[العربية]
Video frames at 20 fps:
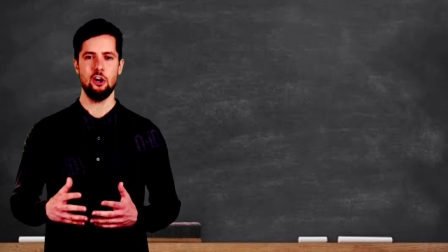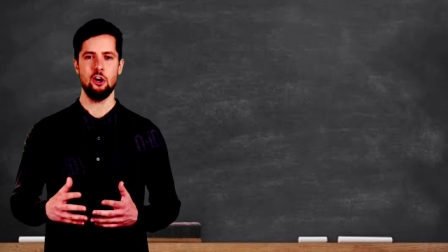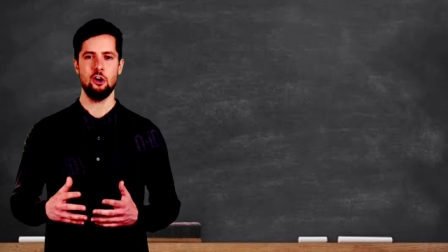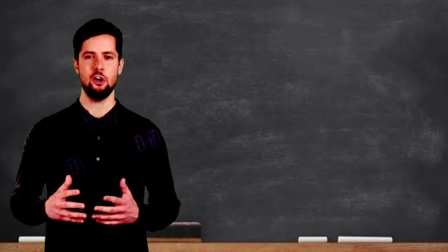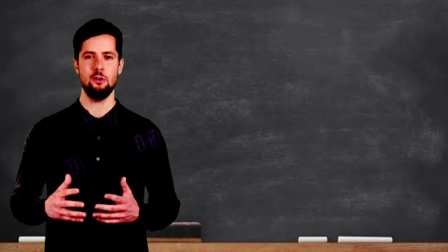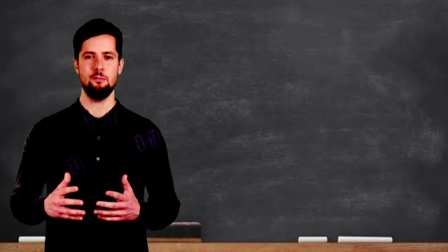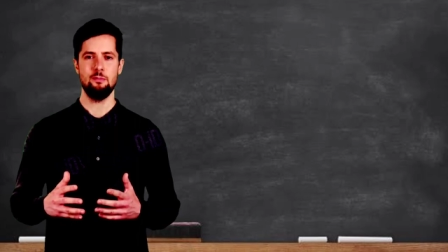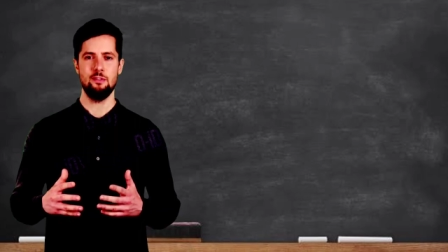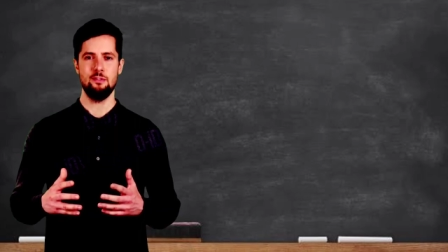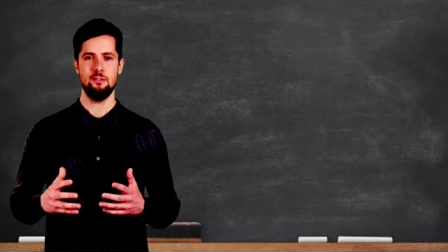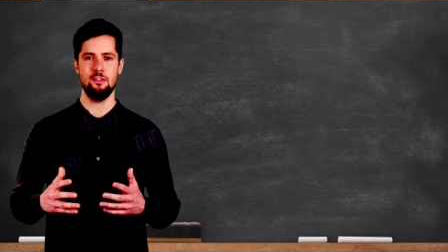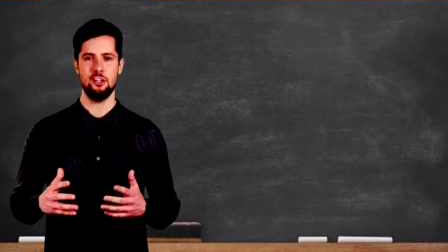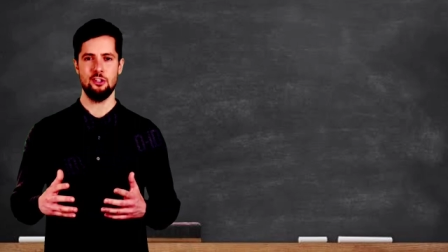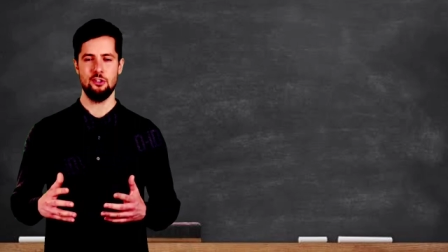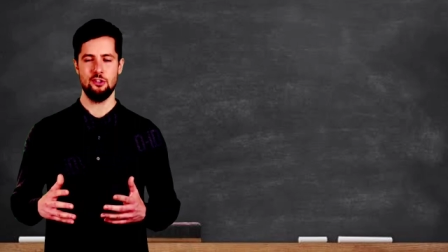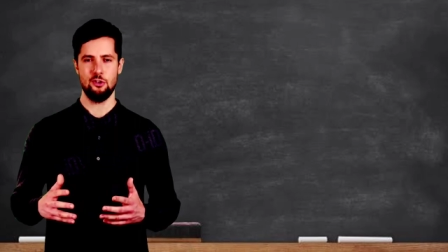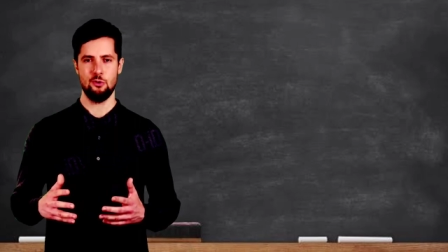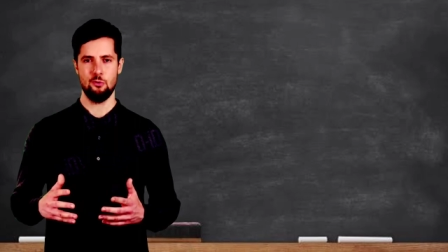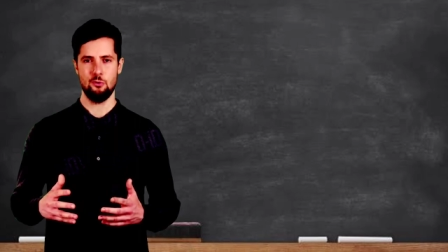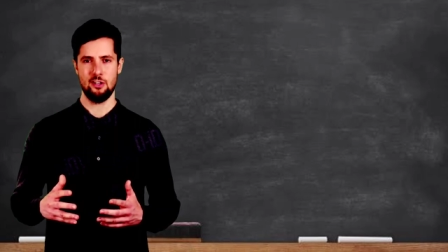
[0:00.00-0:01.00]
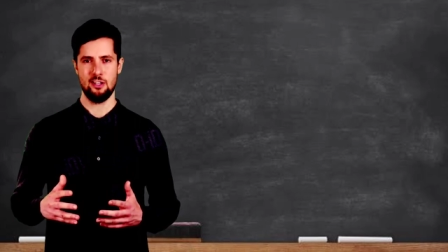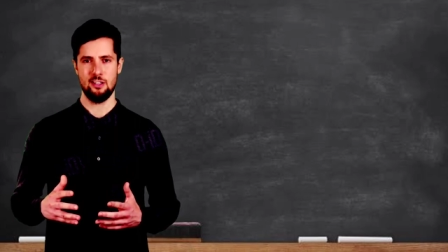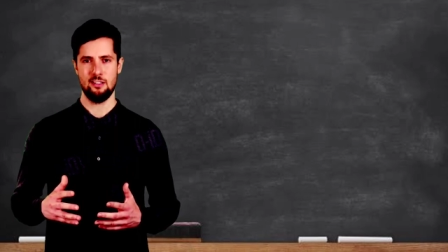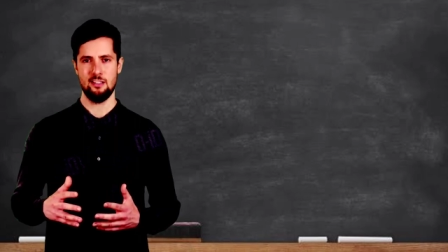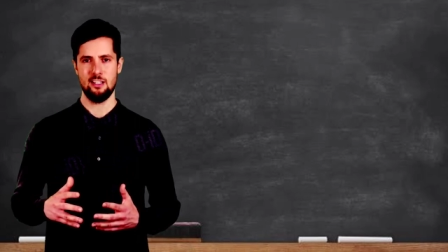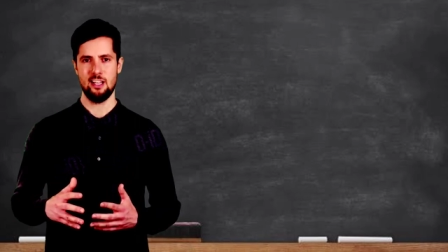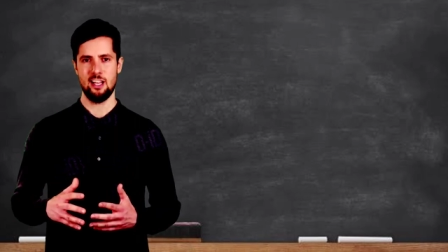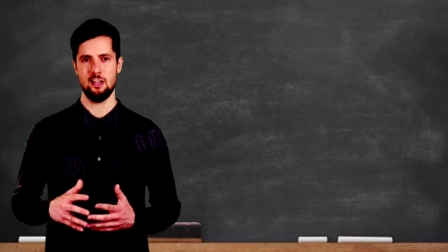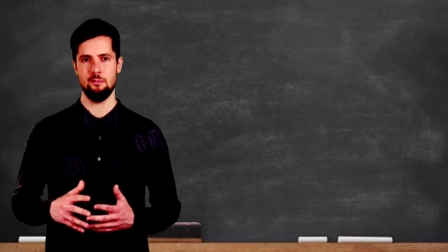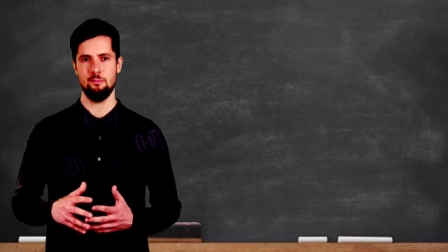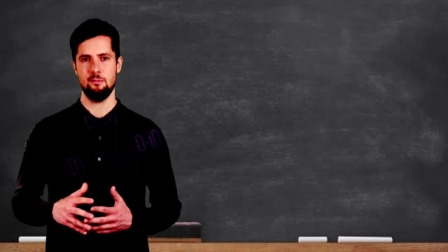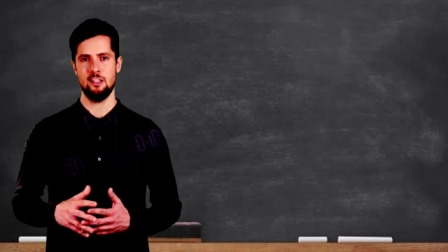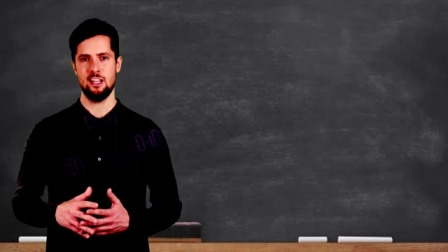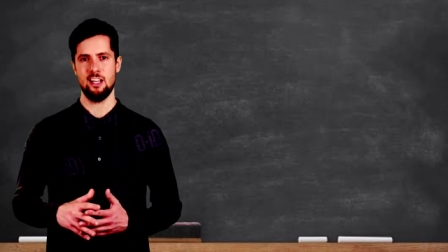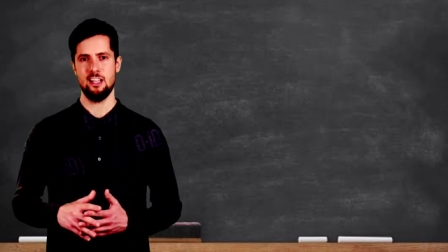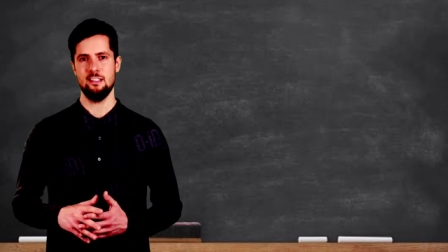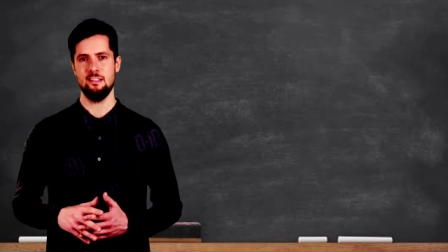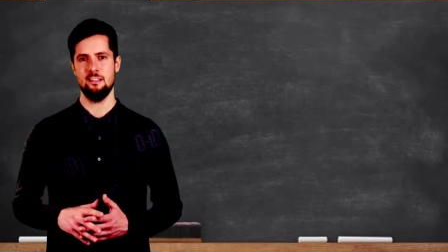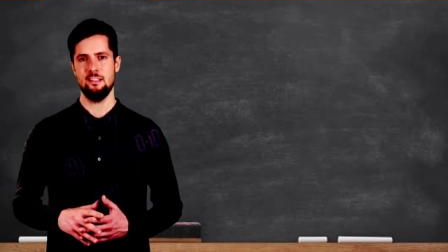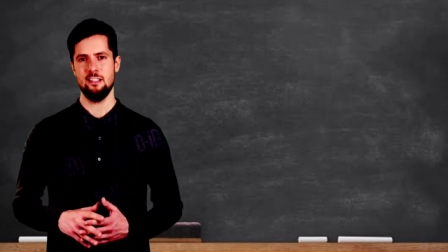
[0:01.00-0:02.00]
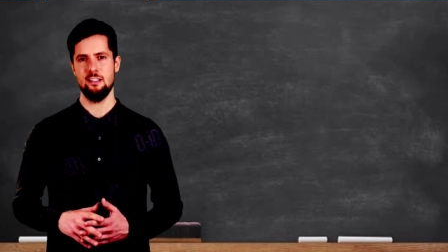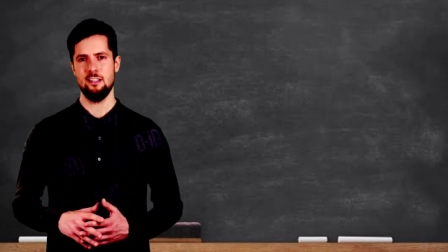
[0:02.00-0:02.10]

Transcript: وما النصر إلا من عند